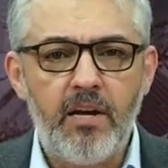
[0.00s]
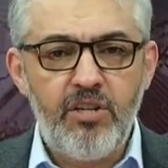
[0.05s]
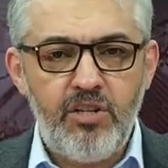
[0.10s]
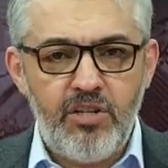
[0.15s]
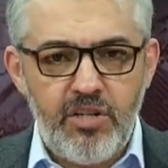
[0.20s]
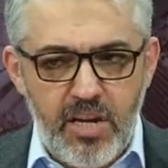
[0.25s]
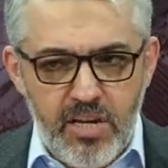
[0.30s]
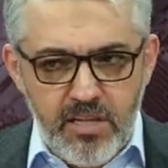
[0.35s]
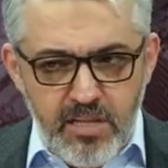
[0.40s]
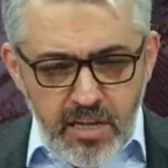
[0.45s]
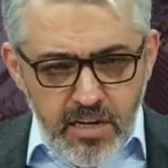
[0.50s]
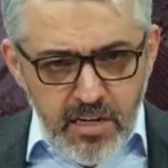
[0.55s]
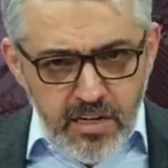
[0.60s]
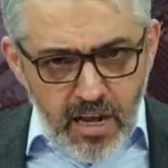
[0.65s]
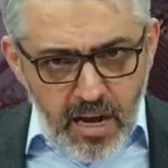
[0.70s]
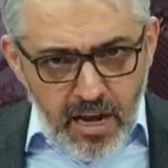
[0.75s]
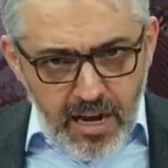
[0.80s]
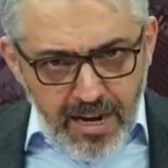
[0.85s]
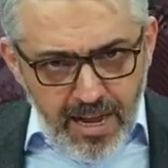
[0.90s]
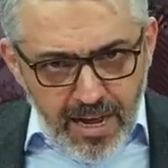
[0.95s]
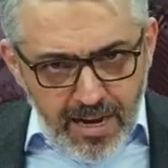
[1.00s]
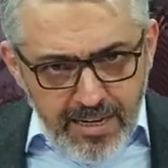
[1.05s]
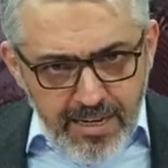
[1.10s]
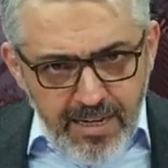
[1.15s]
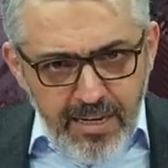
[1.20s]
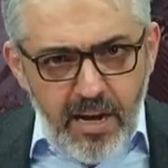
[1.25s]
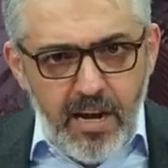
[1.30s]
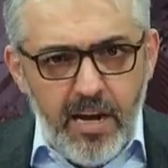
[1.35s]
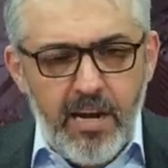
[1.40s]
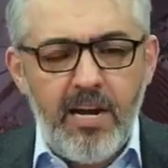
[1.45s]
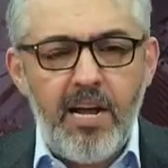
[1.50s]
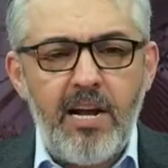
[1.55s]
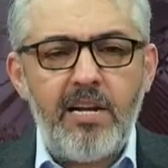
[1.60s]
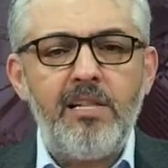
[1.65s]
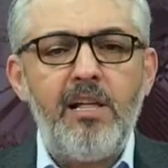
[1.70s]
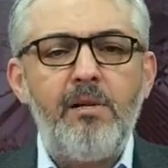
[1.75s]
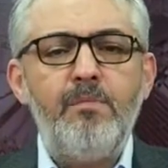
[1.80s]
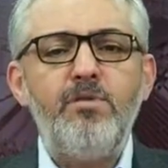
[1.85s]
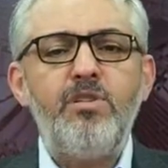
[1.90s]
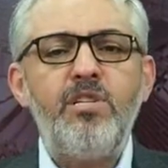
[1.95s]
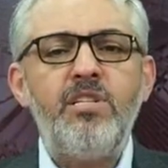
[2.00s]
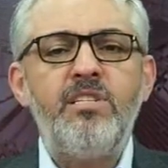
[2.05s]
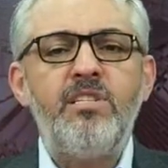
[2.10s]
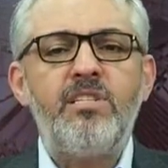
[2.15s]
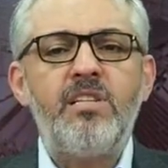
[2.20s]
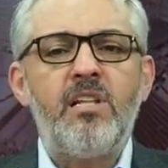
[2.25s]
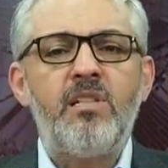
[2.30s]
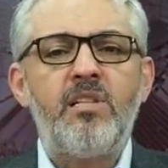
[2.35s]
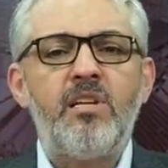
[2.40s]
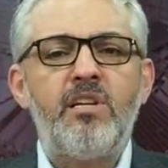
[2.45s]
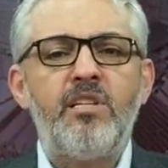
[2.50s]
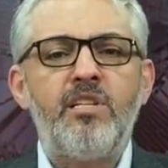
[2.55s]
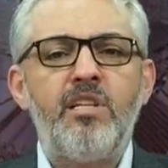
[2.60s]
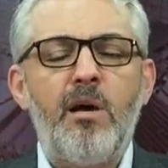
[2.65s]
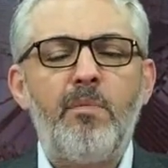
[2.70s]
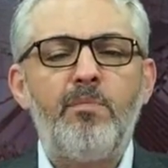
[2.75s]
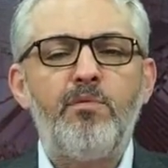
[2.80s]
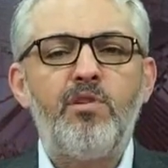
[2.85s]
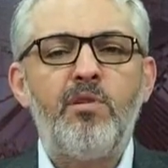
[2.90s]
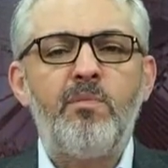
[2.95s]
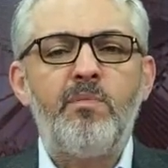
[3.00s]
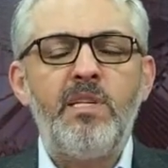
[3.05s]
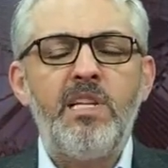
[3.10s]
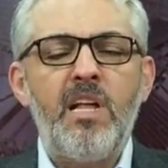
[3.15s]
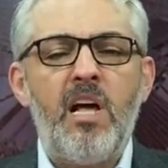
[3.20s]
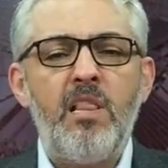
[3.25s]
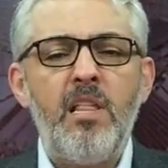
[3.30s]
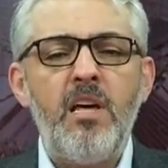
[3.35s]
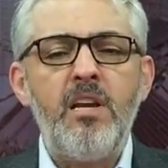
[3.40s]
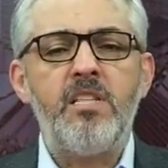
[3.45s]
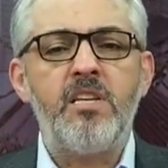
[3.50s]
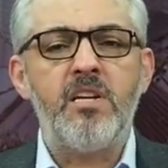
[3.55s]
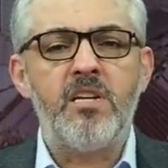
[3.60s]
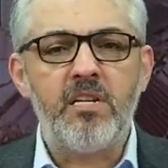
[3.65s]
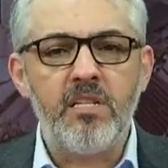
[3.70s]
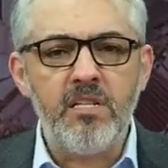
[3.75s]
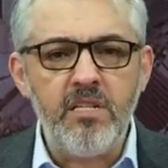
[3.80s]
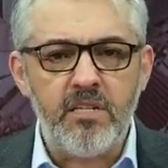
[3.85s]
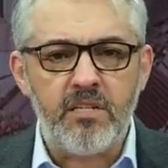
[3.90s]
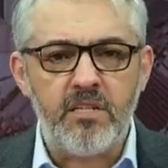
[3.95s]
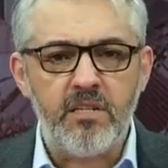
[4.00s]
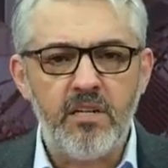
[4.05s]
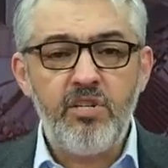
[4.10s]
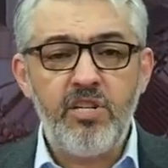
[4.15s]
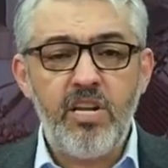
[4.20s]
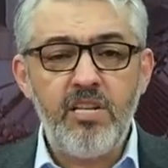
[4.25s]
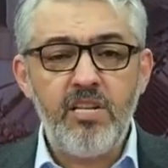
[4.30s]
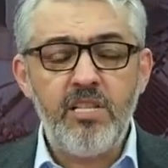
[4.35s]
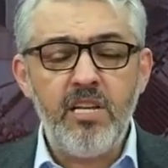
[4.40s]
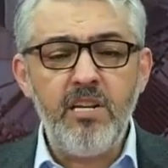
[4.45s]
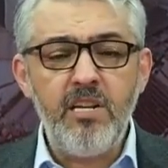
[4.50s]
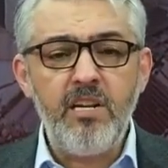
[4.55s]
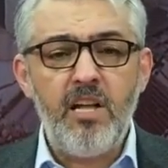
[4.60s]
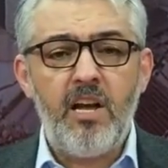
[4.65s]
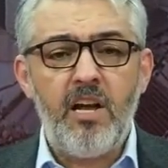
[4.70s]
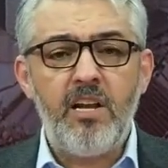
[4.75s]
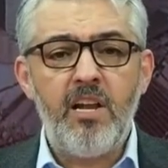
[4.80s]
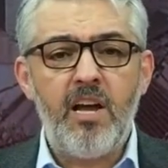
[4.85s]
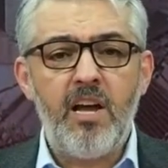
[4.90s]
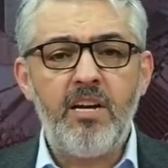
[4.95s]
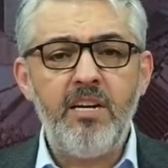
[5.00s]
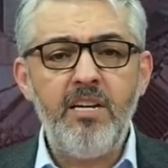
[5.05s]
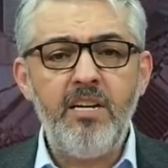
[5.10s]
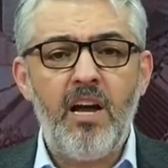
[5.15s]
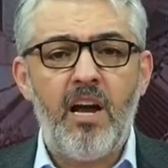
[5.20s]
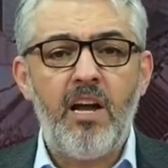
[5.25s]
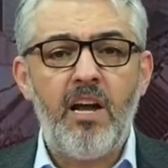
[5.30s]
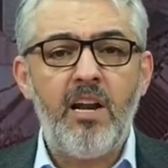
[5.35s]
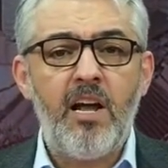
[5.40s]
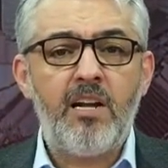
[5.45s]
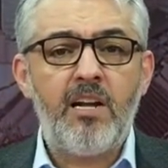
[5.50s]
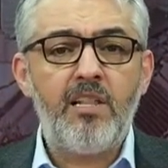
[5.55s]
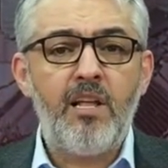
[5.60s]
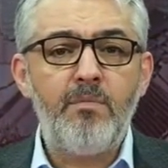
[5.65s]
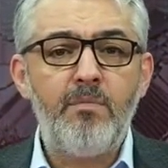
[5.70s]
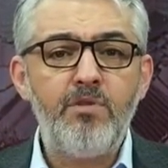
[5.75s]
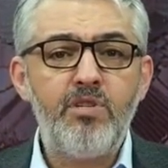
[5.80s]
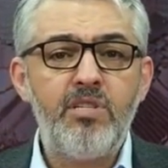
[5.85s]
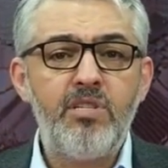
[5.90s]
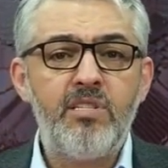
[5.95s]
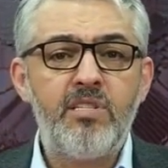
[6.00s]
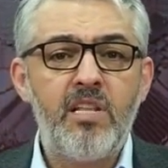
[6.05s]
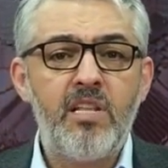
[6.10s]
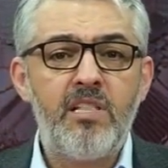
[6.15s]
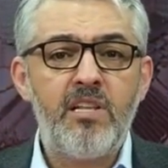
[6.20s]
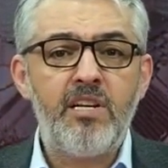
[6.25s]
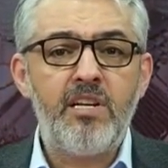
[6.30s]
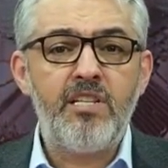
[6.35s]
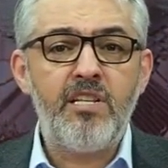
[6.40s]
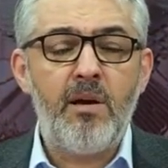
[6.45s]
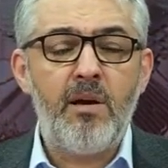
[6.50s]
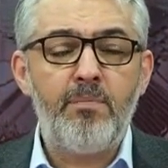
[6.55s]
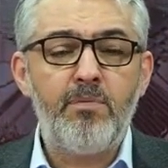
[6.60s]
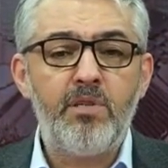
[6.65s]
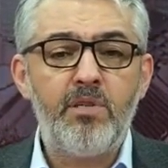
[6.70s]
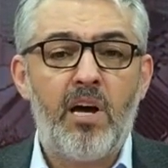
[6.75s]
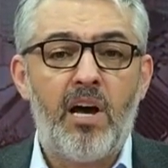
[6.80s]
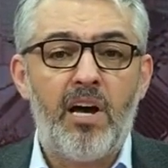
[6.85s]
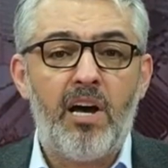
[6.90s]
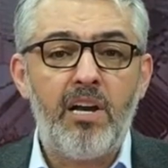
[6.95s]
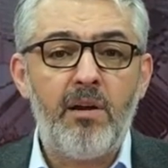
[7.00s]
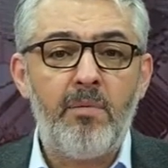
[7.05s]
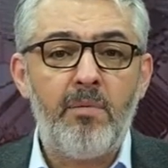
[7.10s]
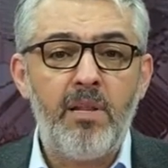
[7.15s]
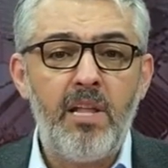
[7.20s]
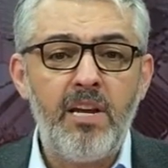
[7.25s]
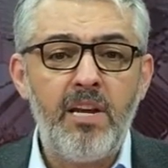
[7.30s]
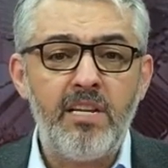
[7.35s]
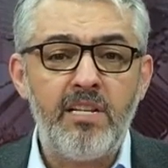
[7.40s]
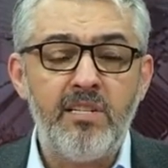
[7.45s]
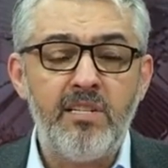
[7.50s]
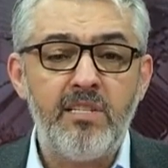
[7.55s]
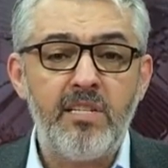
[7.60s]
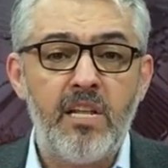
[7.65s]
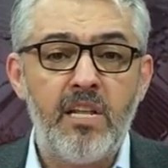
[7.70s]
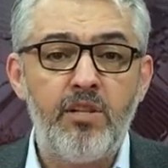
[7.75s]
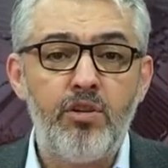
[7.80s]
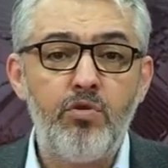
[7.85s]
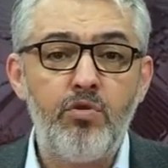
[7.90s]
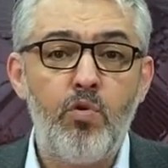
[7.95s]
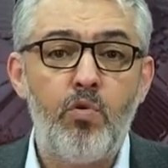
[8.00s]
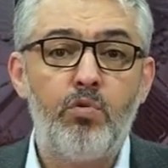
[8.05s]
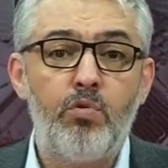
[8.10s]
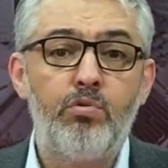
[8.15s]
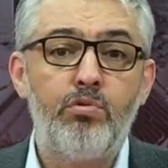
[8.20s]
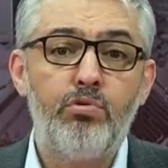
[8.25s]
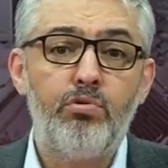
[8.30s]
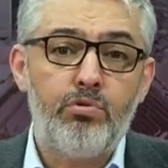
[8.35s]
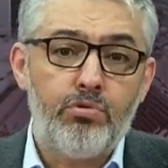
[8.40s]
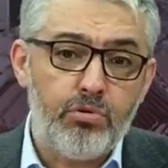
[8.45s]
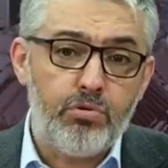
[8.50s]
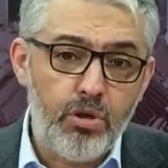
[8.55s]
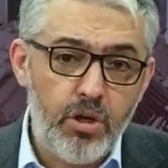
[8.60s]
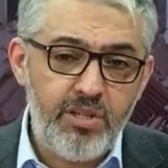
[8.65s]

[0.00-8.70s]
Şeytanın ahlakıyla ahlaklanmış insanların yaptığı binalar yıkılır. Şeytanın ahlakıyla ahlaklanmış insanların yaptığı arabalar insanları öldürür.